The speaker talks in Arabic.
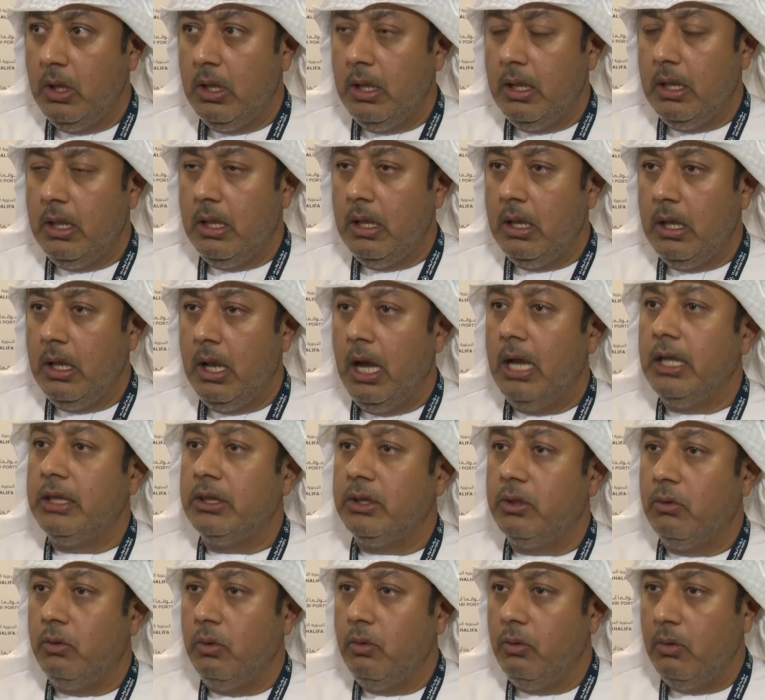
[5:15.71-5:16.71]
آه،
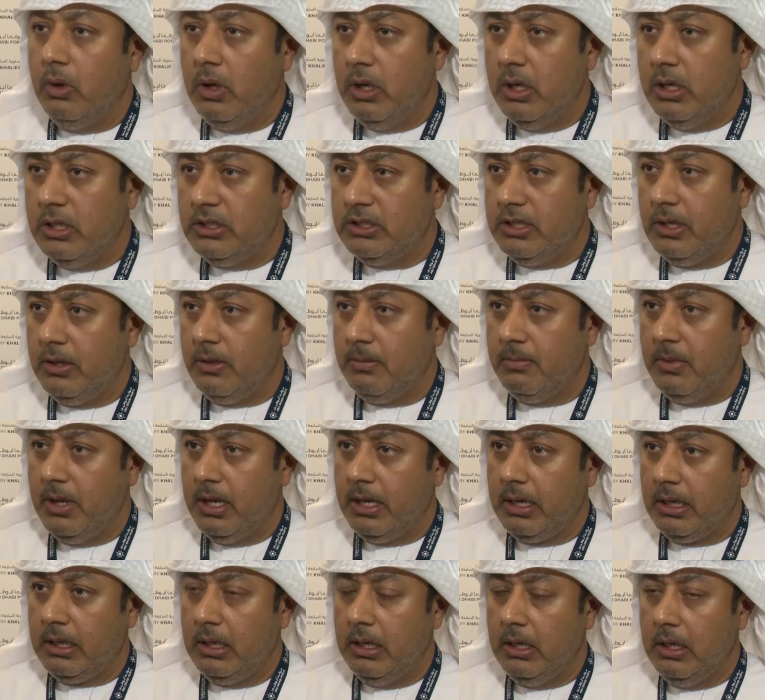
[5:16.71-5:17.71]
حطوا
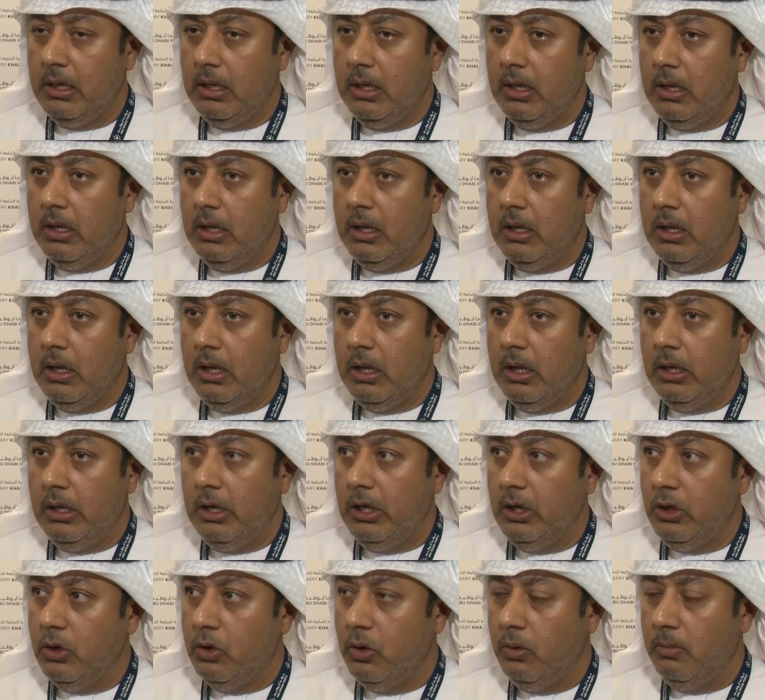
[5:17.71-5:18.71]
الاستثمار آه،
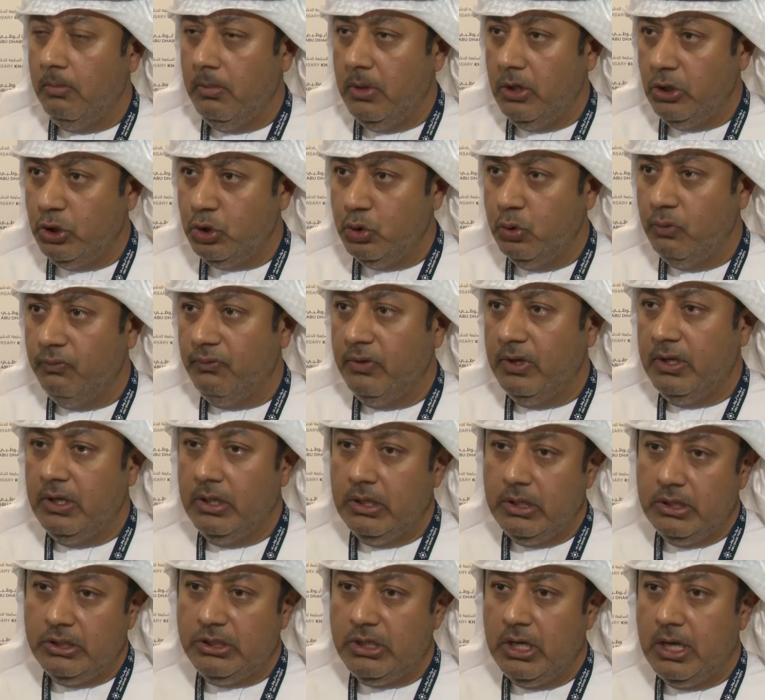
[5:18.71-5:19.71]
لليوم
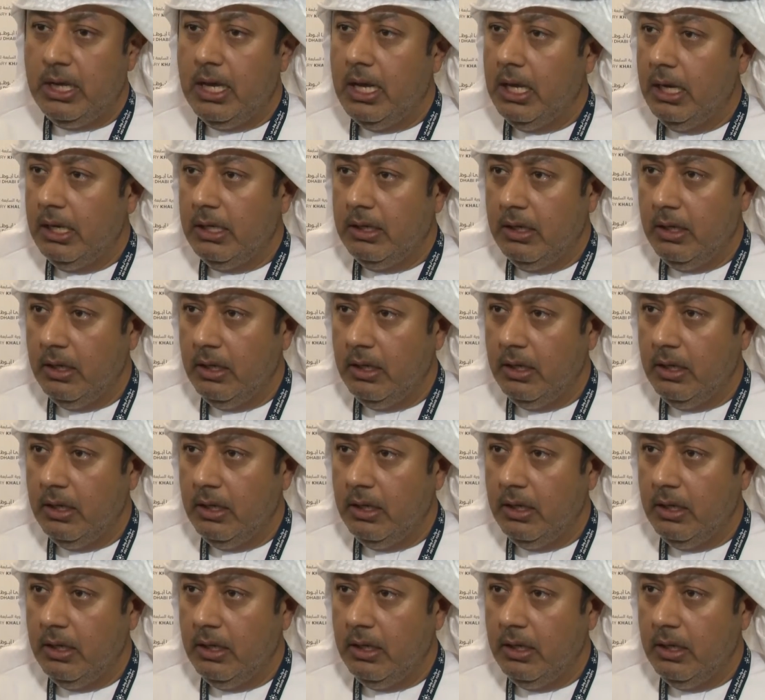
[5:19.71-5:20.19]
نشوفه شغال